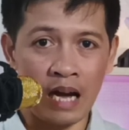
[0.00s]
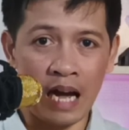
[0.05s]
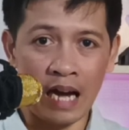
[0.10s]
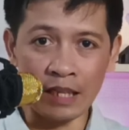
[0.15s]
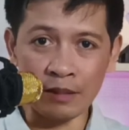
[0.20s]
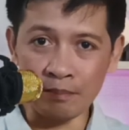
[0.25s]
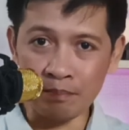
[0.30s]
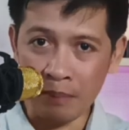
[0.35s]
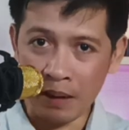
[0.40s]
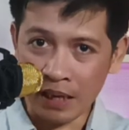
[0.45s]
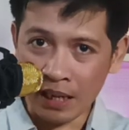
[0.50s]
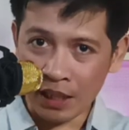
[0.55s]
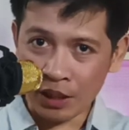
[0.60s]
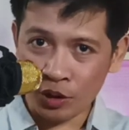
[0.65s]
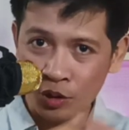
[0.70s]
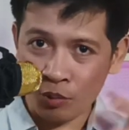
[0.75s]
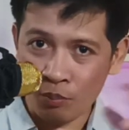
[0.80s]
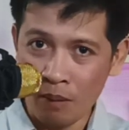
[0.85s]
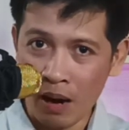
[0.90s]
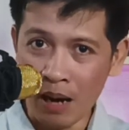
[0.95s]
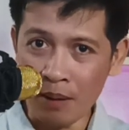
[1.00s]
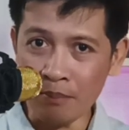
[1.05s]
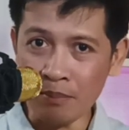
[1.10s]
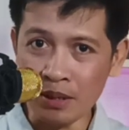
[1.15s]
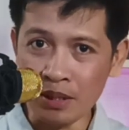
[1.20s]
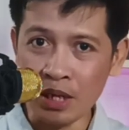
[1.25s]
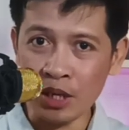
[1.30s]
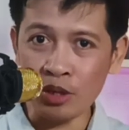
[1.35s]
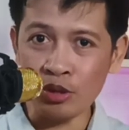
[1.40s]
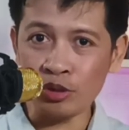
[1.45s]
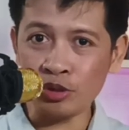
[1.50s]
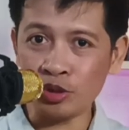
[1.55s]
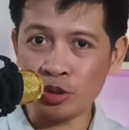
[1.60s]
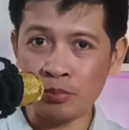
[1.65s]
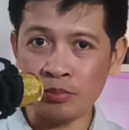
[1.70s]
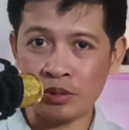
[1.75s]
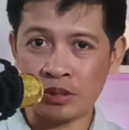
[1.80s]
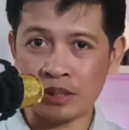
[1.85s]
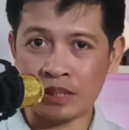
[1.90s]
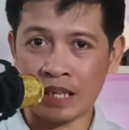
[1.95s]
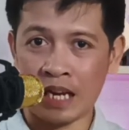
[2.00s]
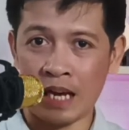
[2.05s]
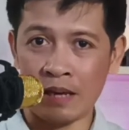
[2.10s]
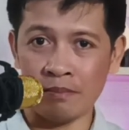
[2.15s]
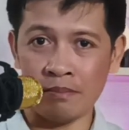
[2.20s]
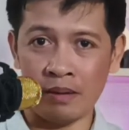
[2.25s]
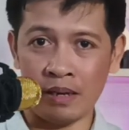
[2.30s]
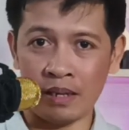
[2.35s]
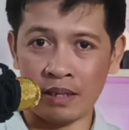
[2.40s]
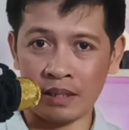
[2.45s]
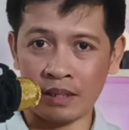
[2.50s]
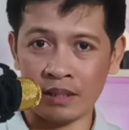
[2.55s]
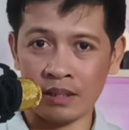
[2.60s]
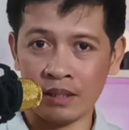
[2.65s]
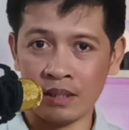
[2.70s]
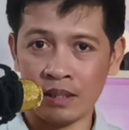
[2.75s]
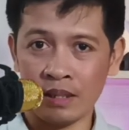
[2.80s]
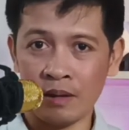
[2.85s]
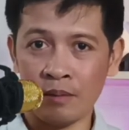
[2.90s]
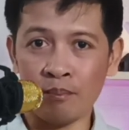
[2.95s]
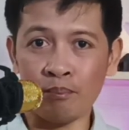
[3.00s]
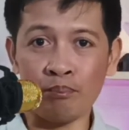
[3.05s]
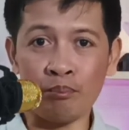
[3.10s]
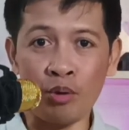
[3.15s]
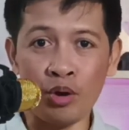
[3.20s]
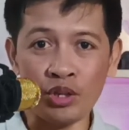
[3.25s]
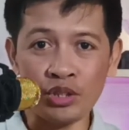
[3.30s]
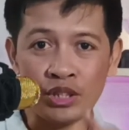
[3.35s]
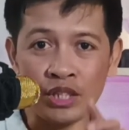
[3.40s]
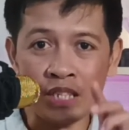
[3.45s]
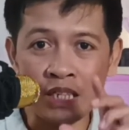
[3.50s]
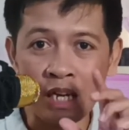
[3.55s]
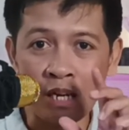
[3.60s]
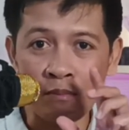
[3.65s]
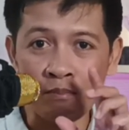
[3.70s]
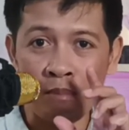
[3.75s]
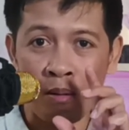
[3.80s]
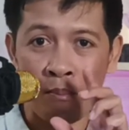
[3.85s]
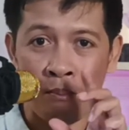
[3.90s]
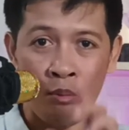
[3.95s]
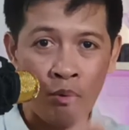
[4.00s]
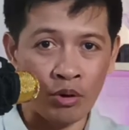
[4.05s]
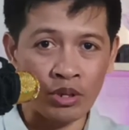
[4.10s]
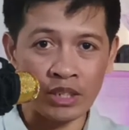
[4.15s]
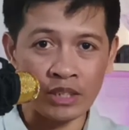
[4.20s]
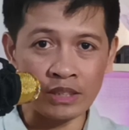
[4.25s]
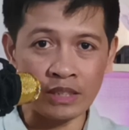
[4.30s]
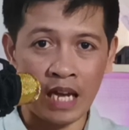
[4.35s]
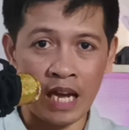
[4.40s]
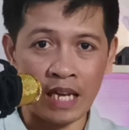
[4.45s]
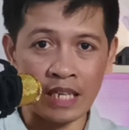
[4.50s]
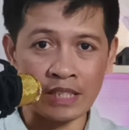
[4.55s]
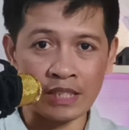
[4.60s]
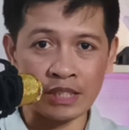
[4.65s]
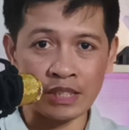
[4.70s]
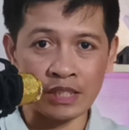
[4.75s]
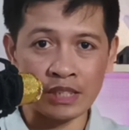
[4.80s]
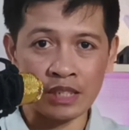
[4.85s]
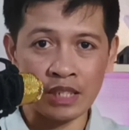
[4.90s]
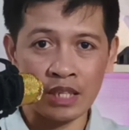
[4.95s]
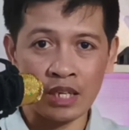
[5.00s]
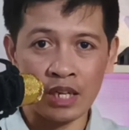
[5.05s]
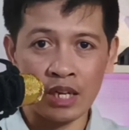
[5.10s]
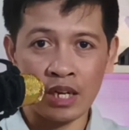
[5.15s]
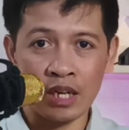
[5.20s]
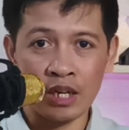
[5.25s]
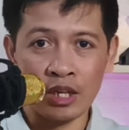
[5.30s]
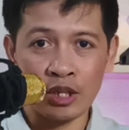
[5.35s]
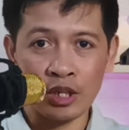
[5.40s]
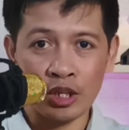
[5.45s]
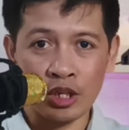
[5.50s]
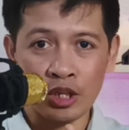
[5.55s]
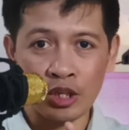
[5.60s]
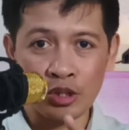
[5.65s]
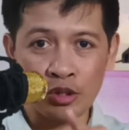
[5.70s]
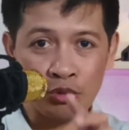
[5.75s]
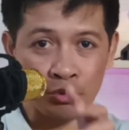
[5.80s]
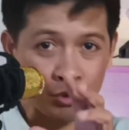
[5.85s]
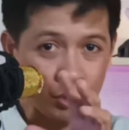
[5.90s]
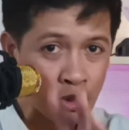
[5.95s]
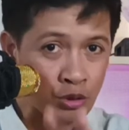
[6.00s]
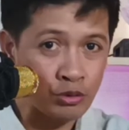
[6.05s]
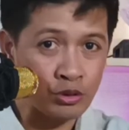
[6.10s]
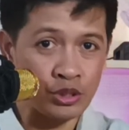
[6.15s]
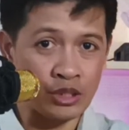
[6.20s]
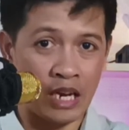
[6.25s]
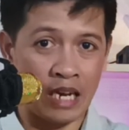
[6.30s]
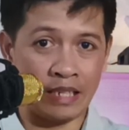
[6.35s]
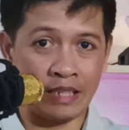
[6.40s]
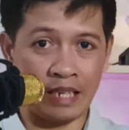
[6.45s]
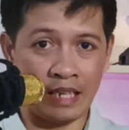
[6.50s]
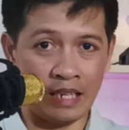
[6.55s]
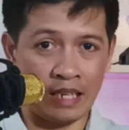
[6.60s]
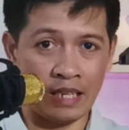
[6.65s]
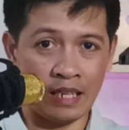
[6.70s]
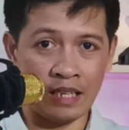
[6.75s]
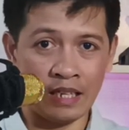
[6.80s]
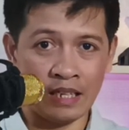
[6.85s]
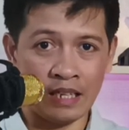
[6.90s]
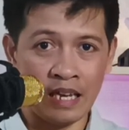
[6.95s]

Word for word: At pagka dumami na yung subscriber, pwede nang mamonetize yung iyong channel.